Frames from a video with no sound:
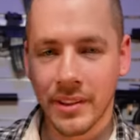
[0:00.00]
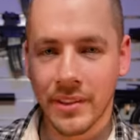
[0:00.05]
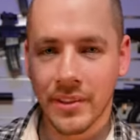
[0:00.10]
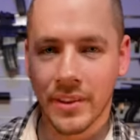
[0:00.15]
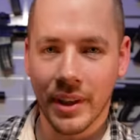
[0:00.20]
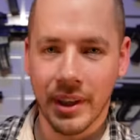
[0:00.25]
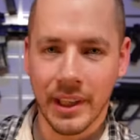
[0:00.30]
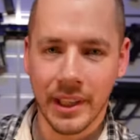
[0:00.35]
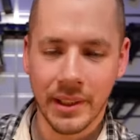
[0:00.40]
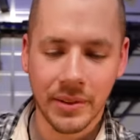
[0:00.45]
dass
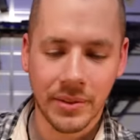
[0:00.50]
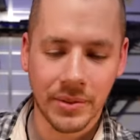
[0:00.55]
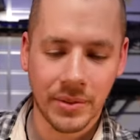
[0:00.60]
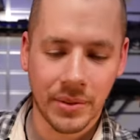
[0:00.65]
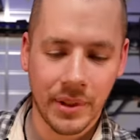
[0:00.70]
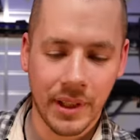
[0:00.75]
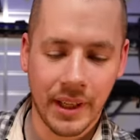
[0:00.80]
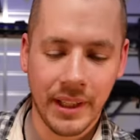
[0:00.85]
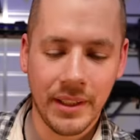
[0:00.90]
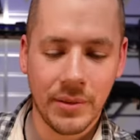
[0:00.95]
der
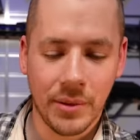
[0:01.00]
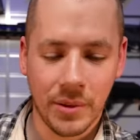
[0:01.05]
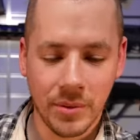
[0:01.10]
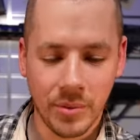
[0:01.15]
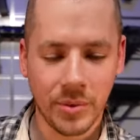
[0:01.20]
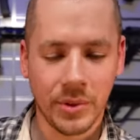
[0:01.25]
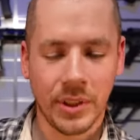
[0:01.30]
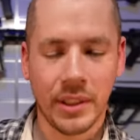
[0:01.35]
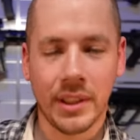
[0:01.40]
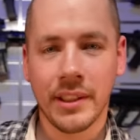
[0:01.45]

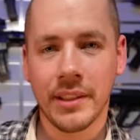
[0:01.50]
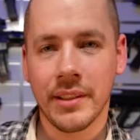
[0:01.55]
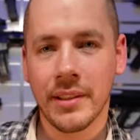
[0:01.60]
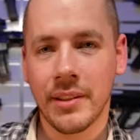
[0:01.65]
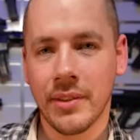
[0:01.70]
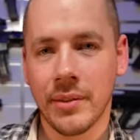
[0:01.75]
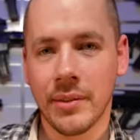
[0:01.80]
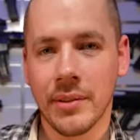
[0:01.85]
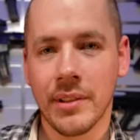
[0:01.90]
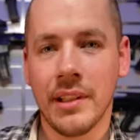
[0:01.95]
High-Torque-Motor da drin
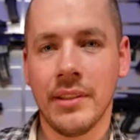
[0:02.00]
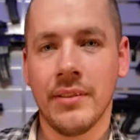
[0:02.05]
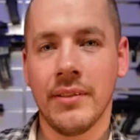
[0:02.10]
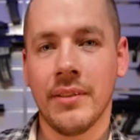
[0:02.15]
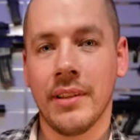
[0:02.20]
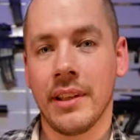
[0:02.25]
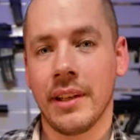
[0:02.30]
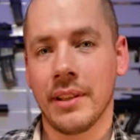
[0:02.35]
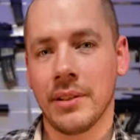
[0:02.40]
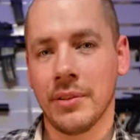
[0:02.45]
ist und die
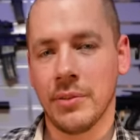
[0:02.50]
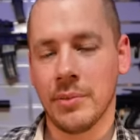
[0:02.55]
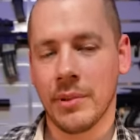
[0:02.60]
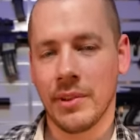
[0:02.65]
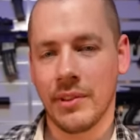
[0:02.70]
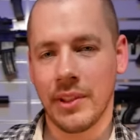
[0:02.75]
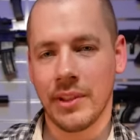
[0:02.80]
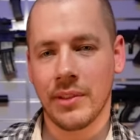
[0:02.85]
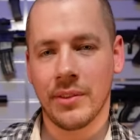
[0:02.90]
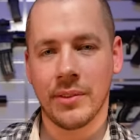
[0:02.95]
lange
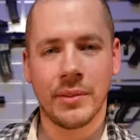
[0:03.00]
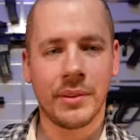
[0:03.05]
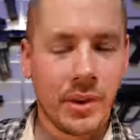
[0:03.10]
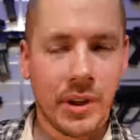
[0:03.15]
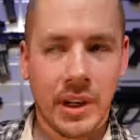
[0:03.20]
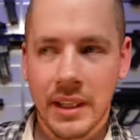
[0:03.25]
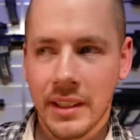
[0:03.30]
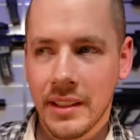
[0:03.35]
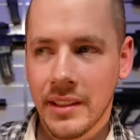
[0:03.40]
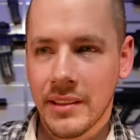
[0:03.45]
Übersetzung,
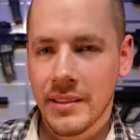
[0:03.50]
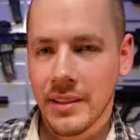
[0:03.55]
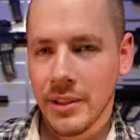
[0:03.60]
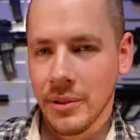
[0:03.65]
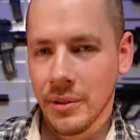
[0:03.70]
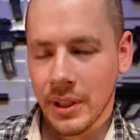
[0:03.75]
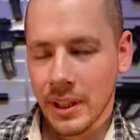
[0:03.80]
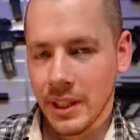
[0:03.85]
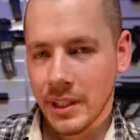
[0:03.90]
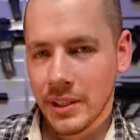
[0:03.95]
kann das
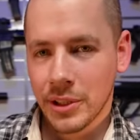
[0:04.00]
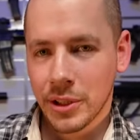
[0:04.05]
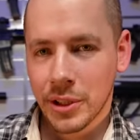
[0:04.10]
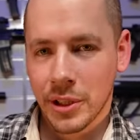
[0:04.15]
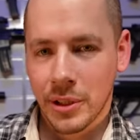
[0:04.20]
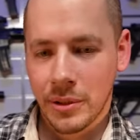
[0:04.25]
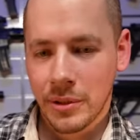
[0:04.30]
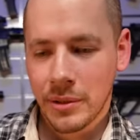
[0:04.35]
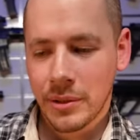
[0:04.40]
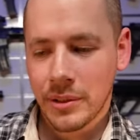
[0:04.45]
theoretisch
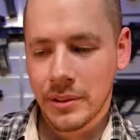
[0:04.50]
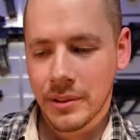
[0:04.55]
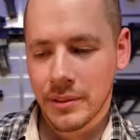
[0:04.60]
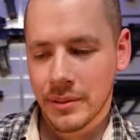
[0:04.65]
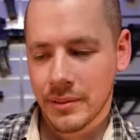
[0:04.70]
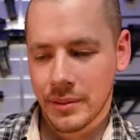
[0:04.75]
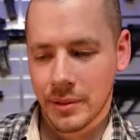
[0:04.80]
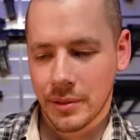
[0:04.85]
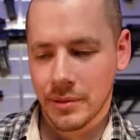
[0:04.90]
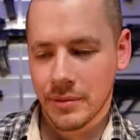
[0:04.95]
auch,
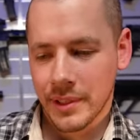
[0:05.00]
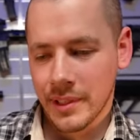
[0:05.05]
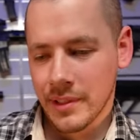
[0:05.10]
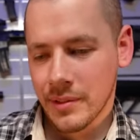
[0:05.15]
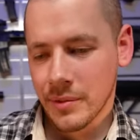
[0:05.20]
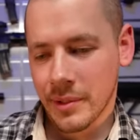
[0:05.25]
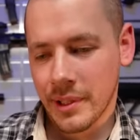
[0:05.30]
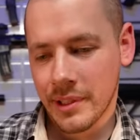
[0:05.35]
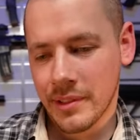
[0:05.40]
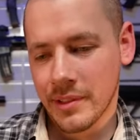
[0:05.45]
auch wenn es
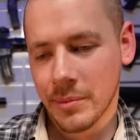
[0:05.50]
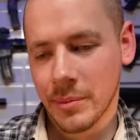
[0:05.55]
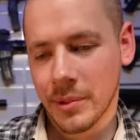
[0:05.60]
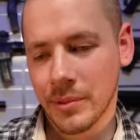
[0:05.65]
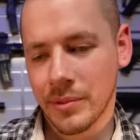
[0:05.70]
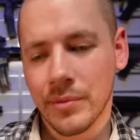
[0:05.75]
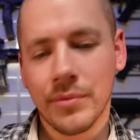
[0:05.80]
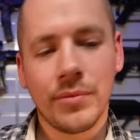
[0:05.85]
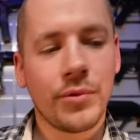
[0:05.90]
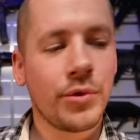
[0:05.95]
nur
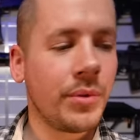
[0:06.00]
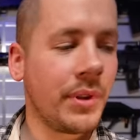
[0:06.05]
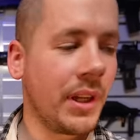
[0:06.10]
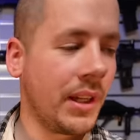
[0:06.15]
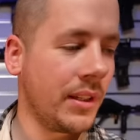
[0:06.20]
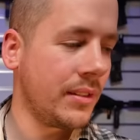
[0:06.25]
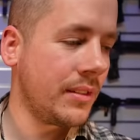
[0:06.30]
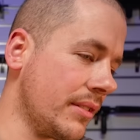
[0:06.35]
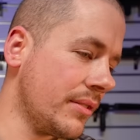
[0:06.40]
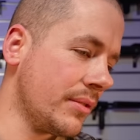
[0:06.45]
1,5 Joule
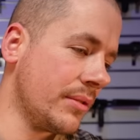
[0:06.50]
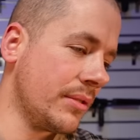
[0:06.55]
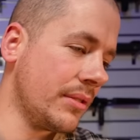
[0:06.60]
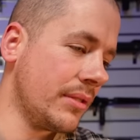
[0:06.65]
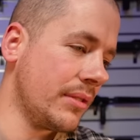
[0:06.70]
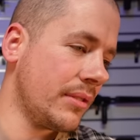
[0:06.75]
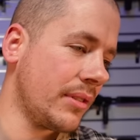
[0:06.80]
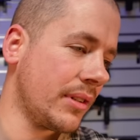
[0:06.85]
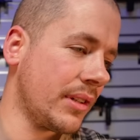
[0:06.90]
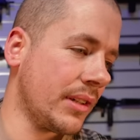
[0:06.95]
hat, so
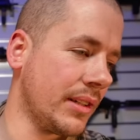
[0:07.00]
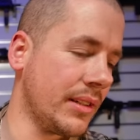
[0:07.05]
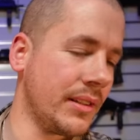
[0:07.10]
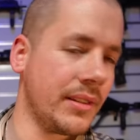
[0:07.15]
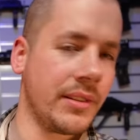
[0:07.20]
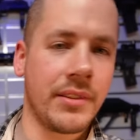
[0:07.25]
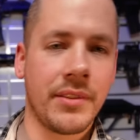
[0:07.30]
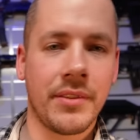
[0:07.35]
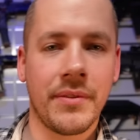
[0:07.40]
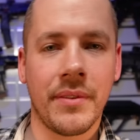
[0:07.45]

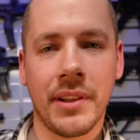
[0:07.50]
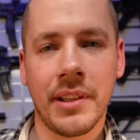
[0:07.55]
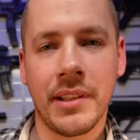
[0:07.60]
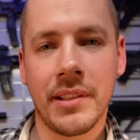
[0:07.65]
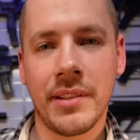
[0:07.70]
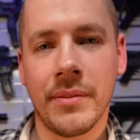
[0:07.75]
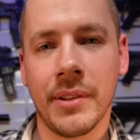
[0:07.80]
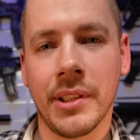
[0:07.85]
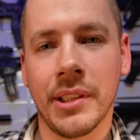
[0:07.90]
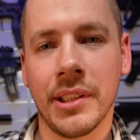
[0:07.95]
locker 2,
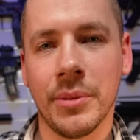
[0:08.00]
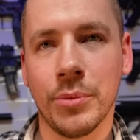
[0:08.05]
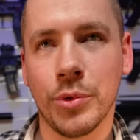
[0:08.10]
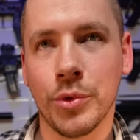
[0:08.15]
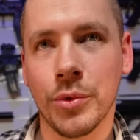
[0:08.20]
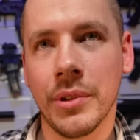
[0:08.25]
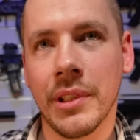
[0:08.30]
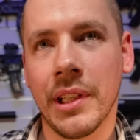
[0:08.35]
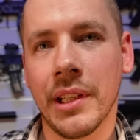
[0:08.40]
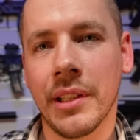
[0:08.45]
zwei, 2,5
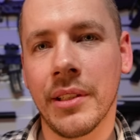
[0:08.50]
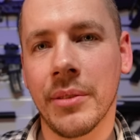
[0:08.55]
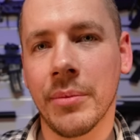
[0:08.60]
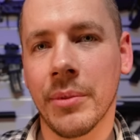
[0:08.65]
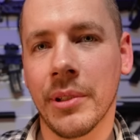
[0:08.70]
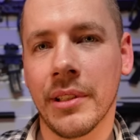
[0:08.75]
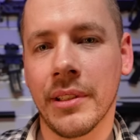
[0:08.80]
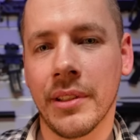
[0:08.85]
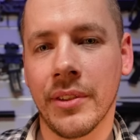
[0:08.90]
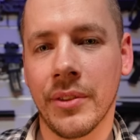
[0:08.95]
Joule, denke ich
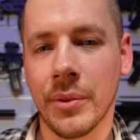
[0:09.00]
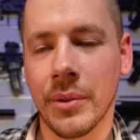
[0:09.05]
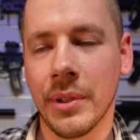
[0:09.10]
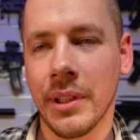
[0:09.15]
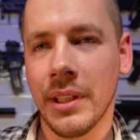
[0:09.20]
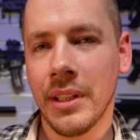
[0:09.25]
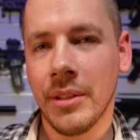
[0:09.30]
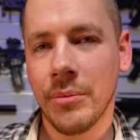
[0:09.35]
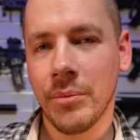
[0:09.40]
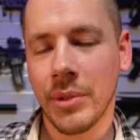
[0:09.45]
mal. Also
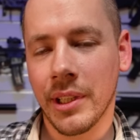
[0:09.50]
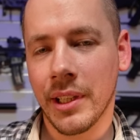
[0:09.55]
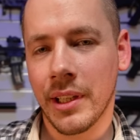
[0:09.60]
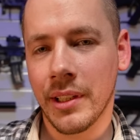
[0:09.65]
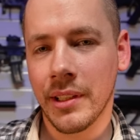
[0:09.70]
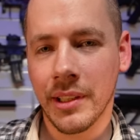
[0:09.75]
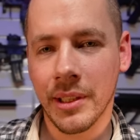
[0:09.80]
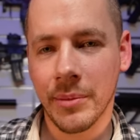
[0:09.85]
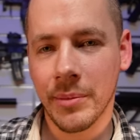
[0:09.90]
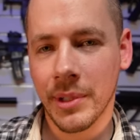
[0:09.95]

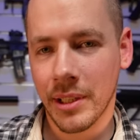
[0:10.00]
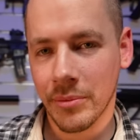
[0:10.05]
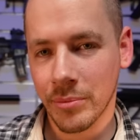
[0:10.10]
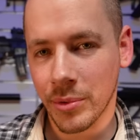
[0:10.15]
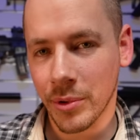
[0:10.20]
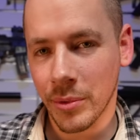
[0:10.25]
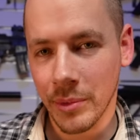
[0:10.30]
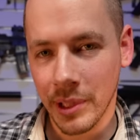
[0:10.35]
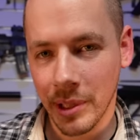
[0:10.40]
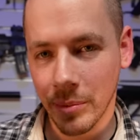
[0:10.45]
Vegati gibt an
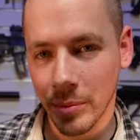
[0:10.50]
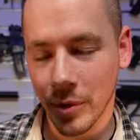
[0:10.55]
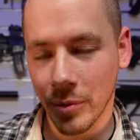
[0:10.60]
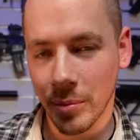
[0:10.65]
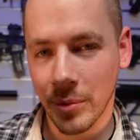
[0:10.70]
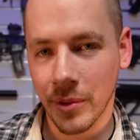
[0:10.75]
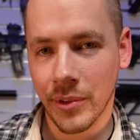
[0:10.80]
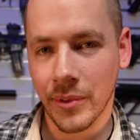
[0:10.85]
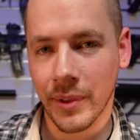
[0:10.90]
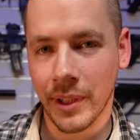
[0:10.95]
problemlos
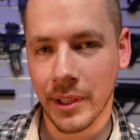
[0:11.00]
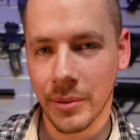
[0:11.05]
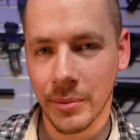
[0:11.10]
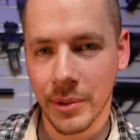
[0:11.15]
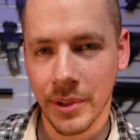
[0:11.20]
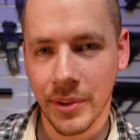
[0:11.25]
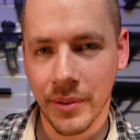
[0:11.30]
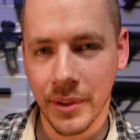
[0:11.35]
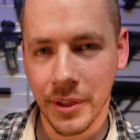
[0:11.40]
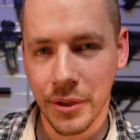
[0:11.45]
bis
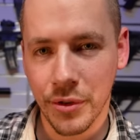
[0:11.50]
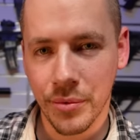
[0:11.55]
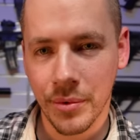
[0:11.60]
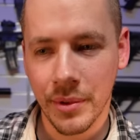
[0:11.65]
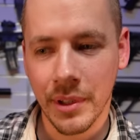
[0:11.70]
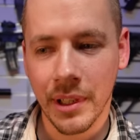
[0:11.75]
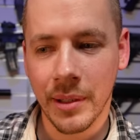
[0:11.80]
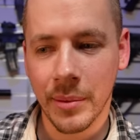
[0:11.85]
2,2 Joule,